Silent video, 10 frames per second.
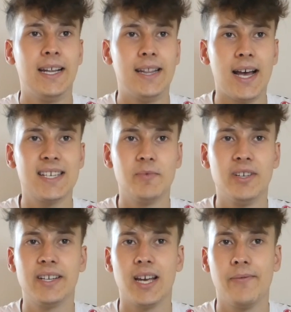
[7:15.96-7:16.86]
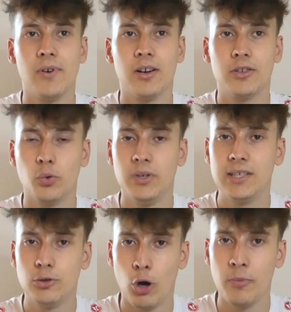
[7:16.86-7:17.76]
Last-Minute-Treffer
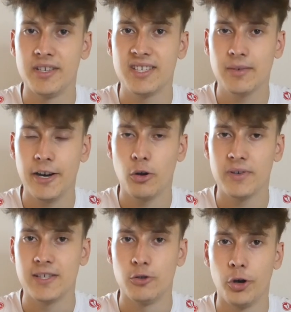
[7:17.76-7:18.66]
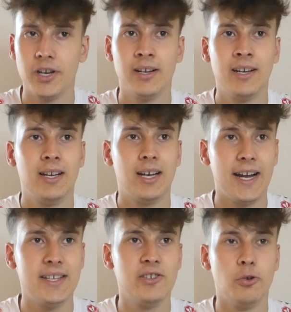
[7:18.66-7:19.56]
durch Gomez 2009
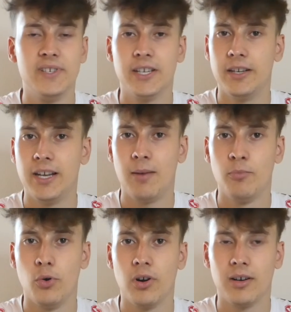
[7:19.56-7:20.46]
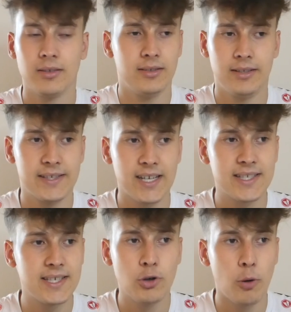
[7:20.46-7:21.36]
1-0 zu gegen die Hamburger, das
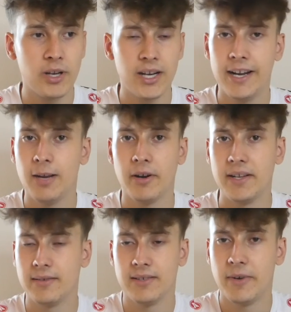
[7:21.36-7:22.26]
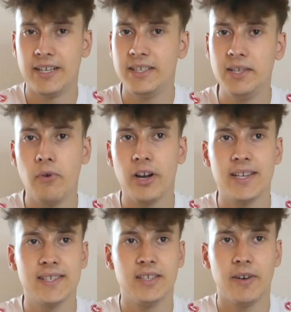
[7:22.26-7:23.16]
hat sich komplett eingeprägt. Das, werde ich nie
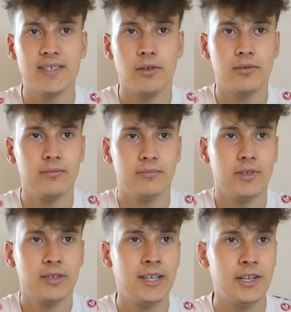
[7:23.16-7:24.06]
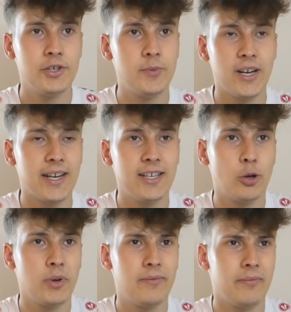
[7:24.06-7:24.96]
vergessen. Ich weiß auch, ne, Spiel hatte eigentlich,
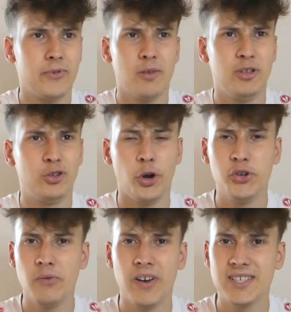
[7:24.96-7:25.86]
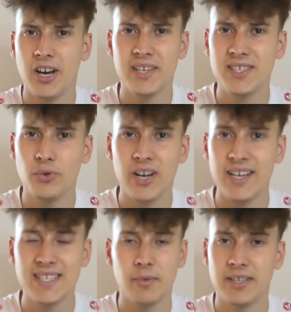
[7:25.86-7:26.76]
glaube ich, von der Bedeutung war es gar nicht so
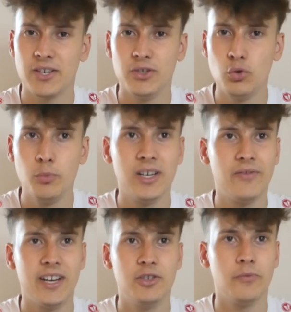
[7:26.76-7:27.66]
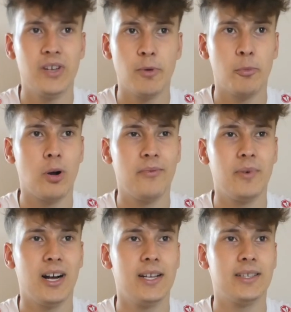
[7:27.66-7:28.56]
krass, aber dieser Jubel werde ich irgendwie immer im Kopf
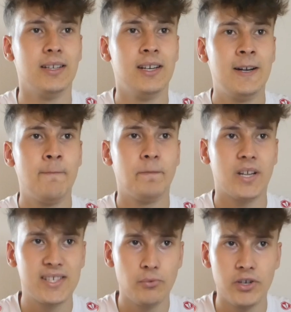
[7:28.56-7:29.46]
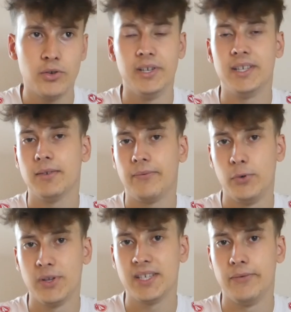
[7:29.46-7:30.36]
behalten. Dazu natürlich
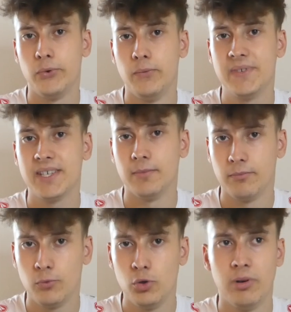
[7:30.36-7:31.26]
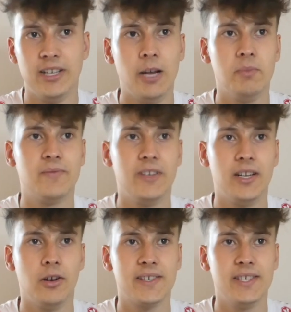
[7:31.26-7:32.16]
14-15,
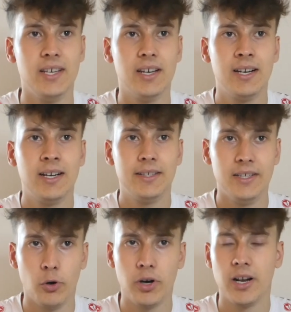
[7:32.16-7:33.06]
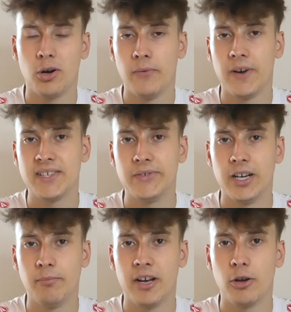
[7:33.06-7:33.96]
überlebenswichtiger Sieg. Die Woche darauf hast du ja
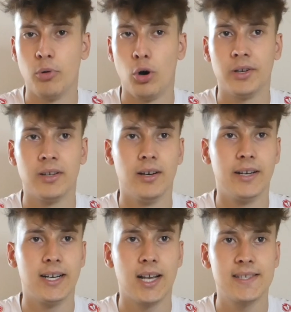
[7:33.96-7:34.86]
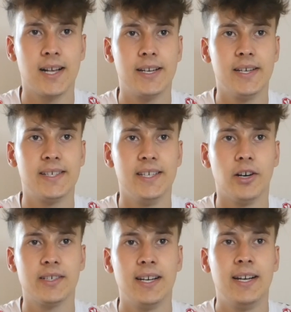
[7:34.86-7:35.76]
in Paderborn äh, den Klassenhalt
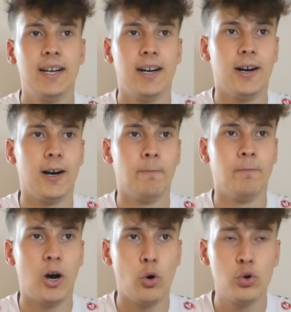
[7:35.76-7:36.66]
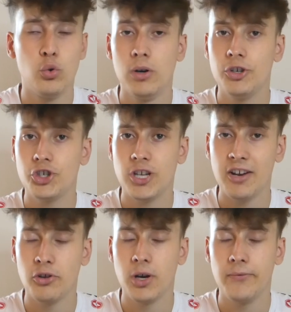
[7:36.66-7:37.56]
gesichert. Ähm, auch cool,
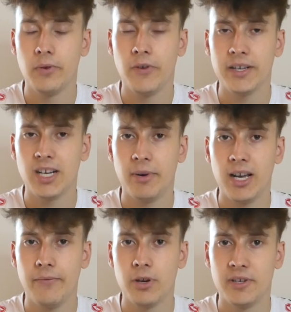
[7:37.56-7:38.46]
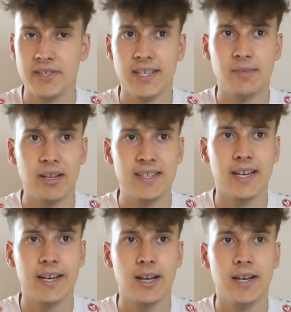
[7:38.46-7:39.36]
Stadioneröffnung war ich dabei von der Mercedes-Benz
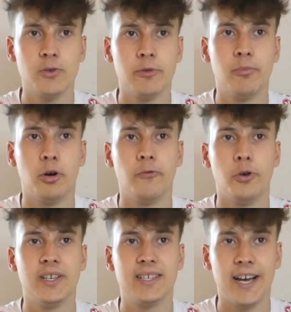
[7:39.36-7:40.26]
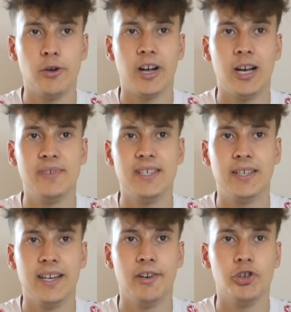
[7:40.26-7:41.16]
Arena, als umgebaut wurde. 3-0 Heimsieg
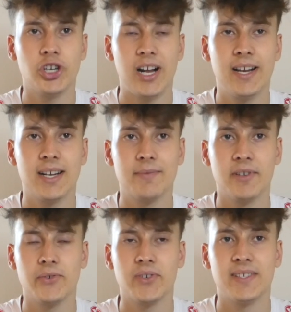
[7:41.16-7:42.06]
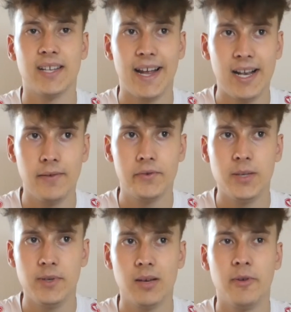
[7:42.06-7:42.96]
gegen Schalke, das war 2011,
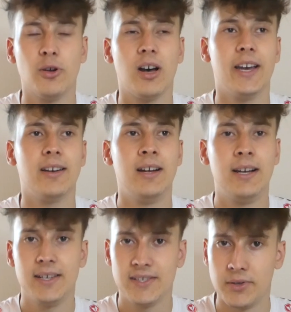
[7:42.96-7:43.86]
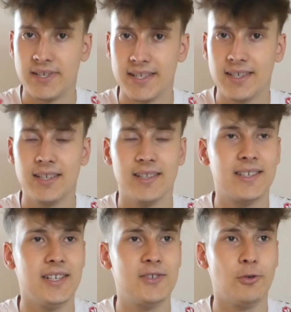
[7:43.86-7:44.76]
schiebe ich ja immer noch rein. Sonst jetzt,
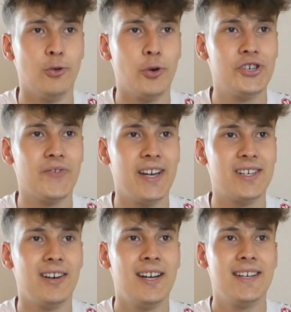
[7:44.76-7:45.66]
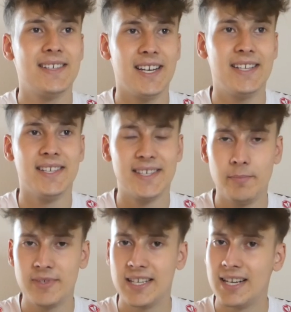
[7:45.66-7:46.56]
jetzt geht es chronologisch weiter.
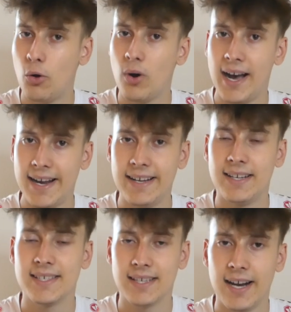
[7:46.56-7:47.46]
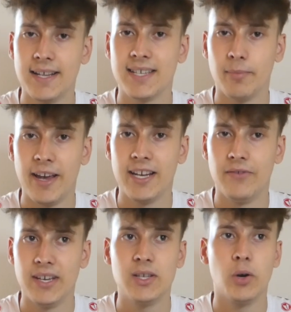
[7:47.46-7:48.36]
16-17, auch einiges Geiles dabei
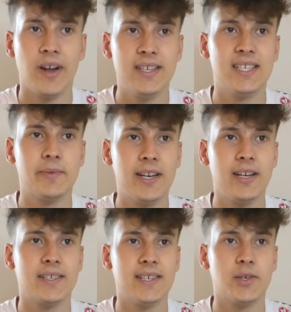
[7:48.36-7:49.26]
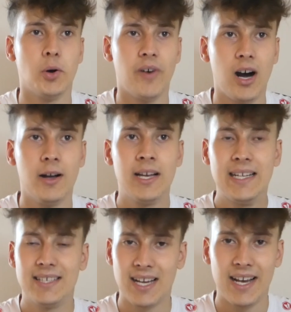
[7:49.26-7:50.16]
gewesen. Auch wenn es eine Zweitliga-Saison war,
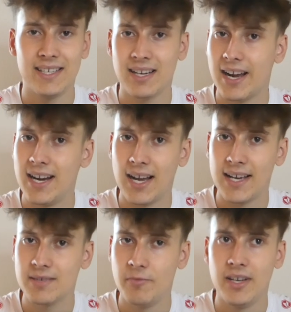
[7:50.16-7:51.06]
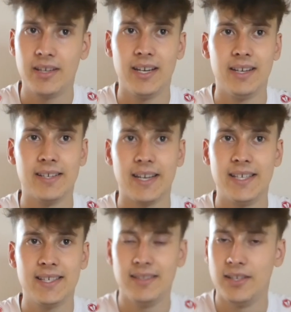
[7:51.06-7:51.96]
3-3 Last Minute gegen
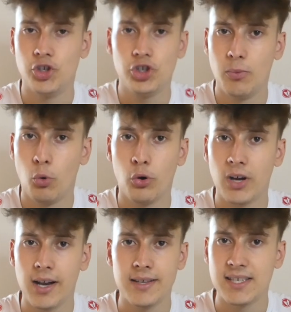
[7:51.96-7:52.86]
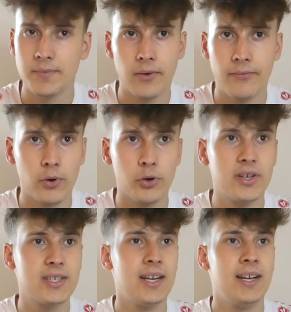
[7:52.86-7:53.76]
Dresden, die Stimmung und alles, es war
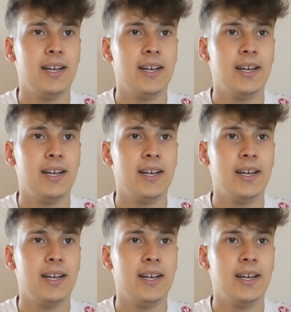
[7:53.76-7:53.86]
verrückt.